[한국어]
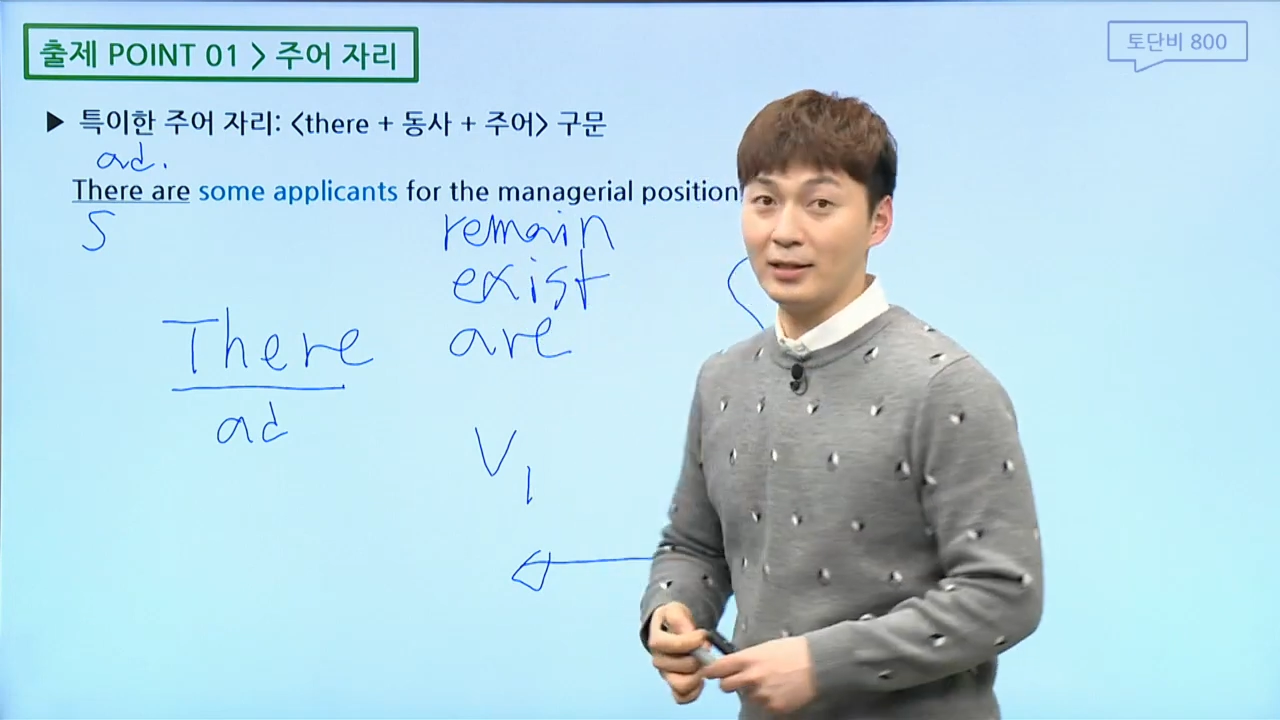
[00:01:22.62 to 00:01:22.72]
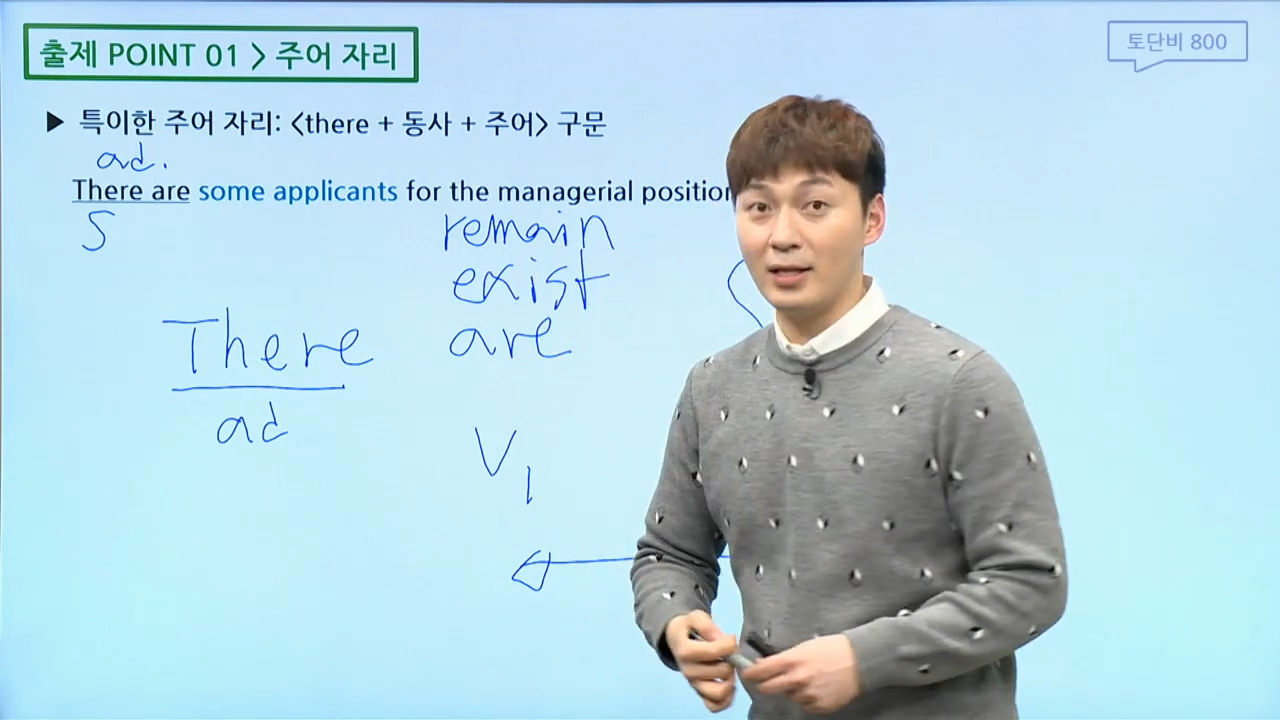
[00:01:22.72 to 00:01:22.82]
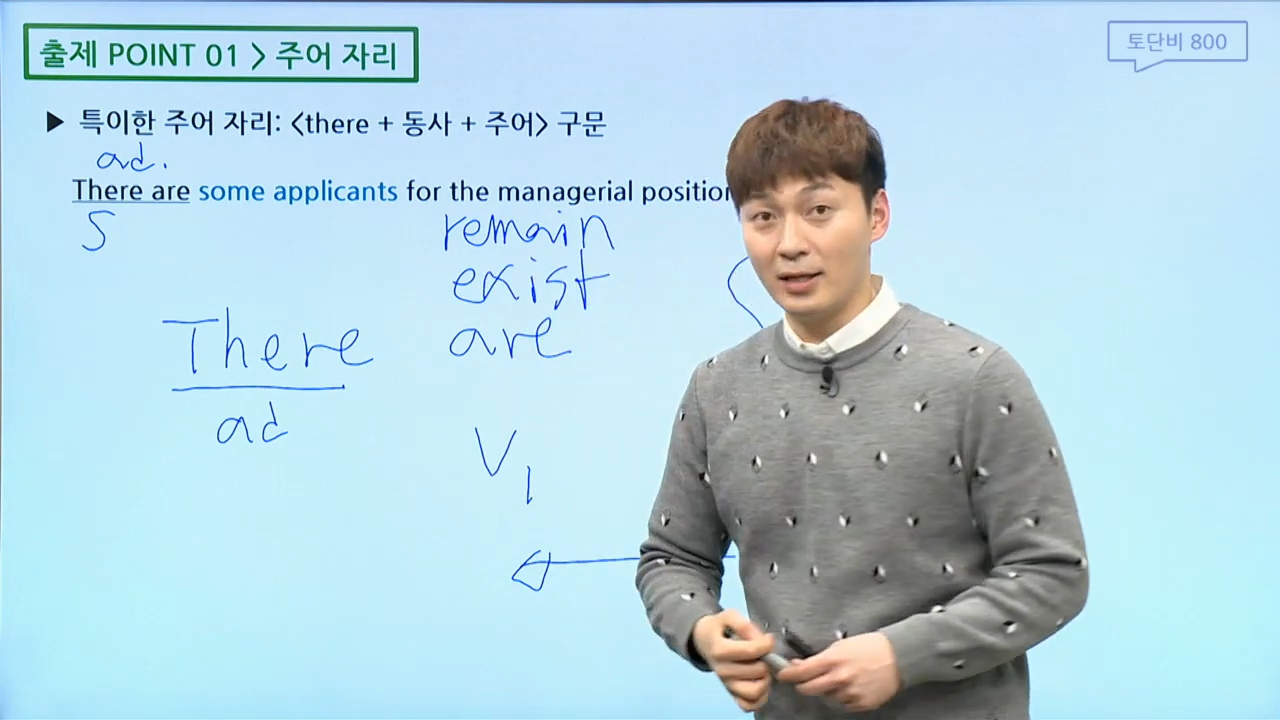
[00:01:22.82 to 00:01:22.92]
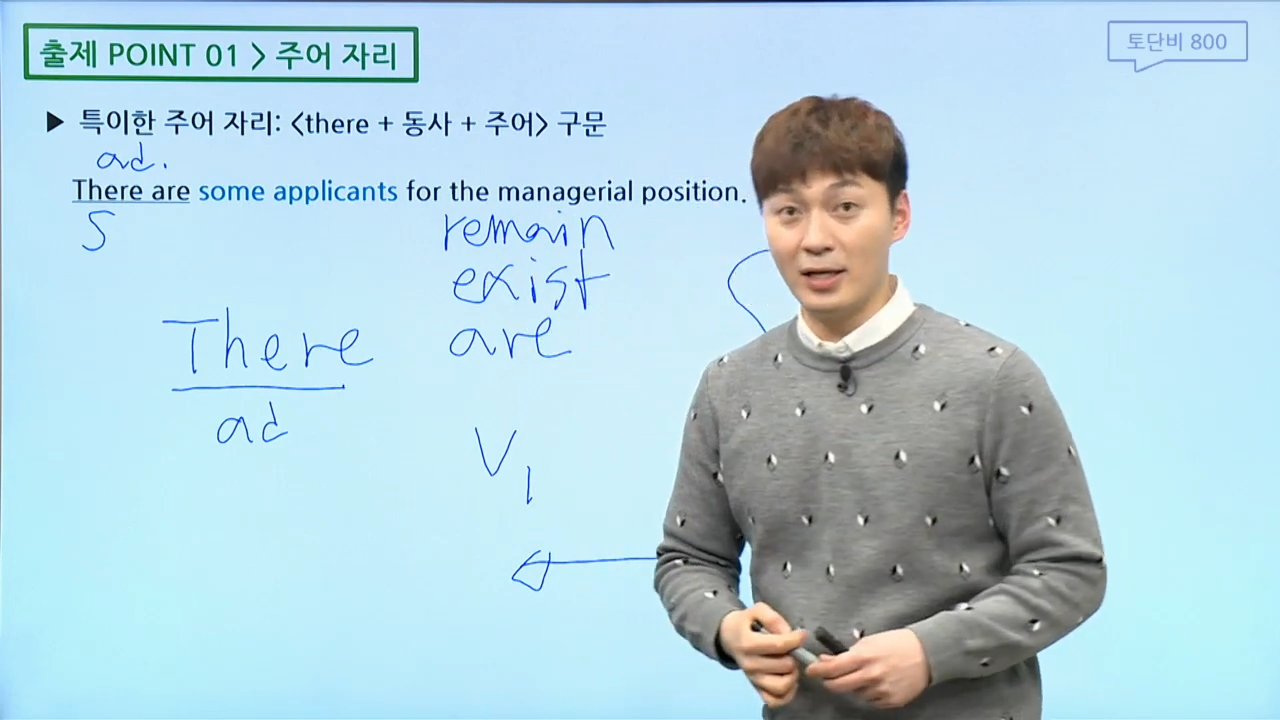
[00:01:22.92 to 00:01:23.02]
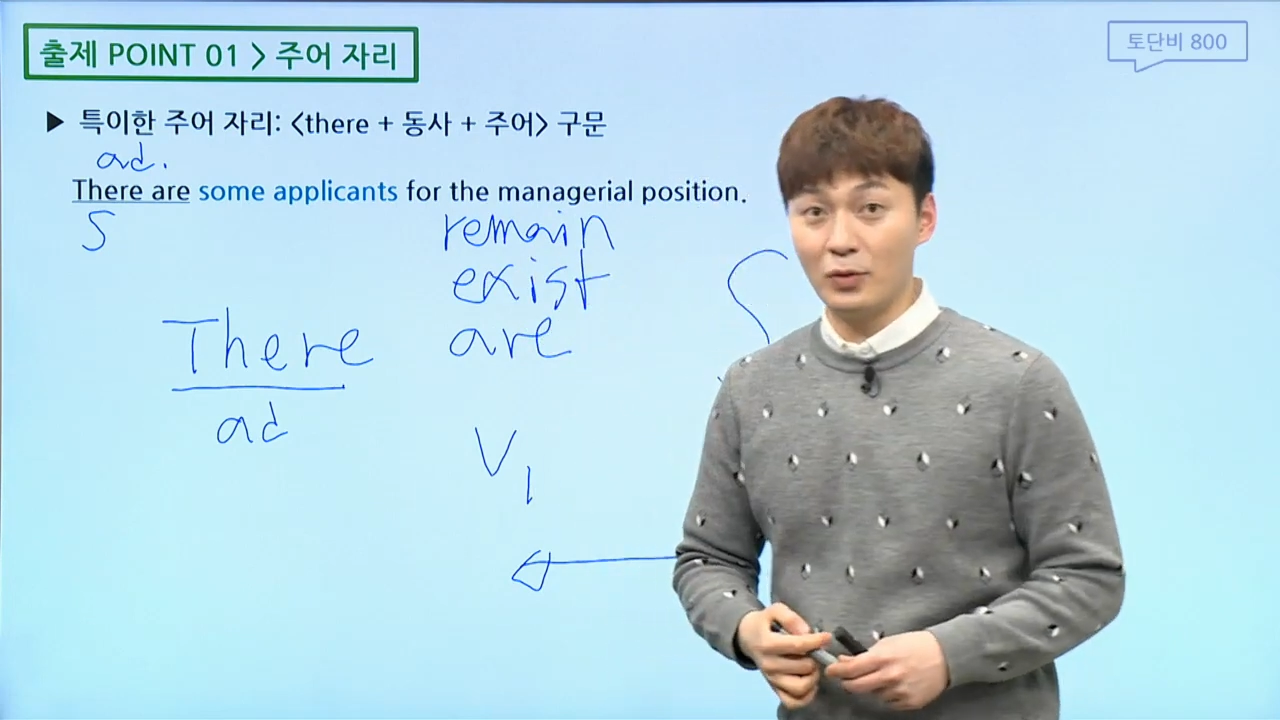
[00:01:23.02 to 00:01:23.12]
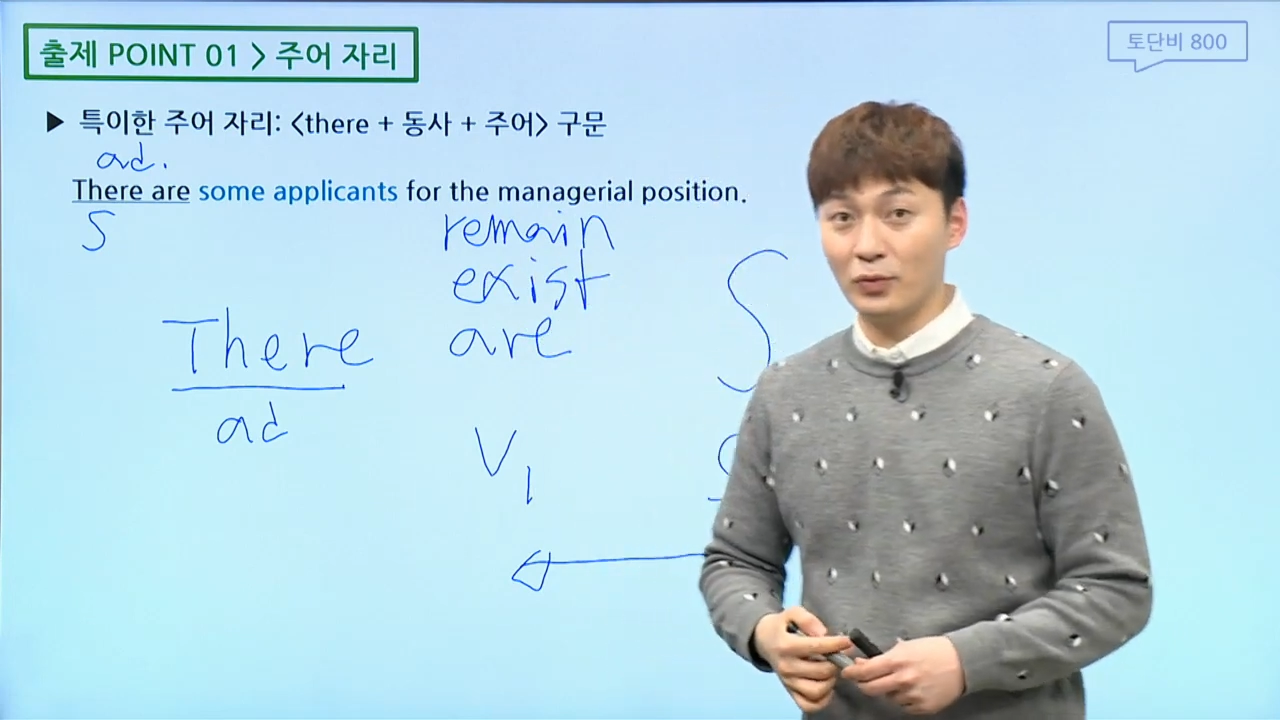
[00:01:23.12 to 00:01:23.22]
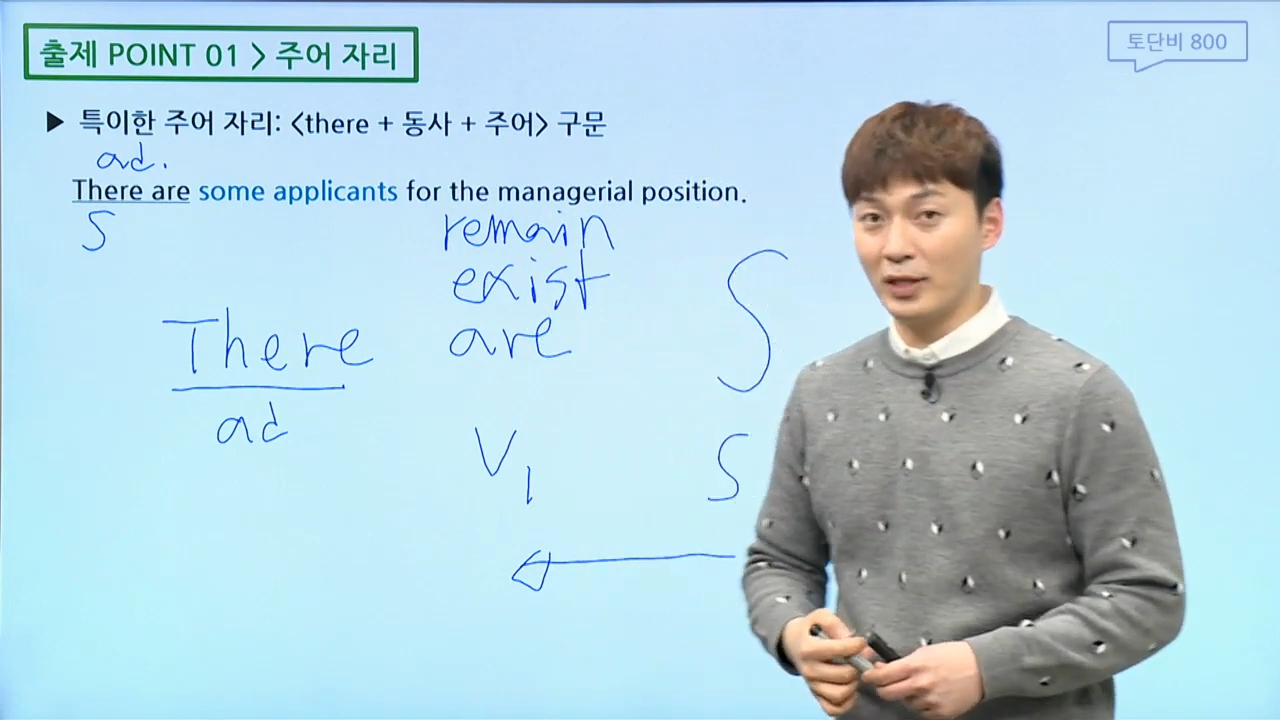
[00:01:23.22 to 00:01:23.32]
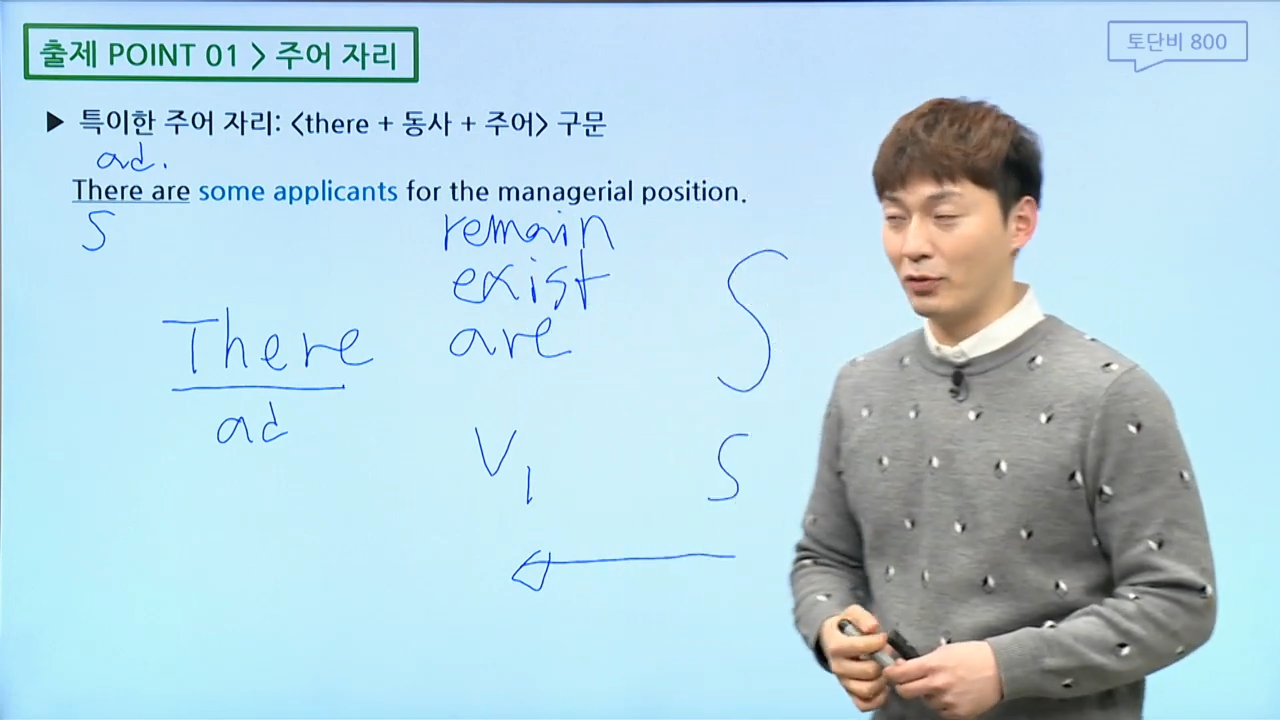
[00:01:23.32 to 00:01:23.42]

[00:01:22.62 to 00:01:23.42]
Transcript: 세 개의 동사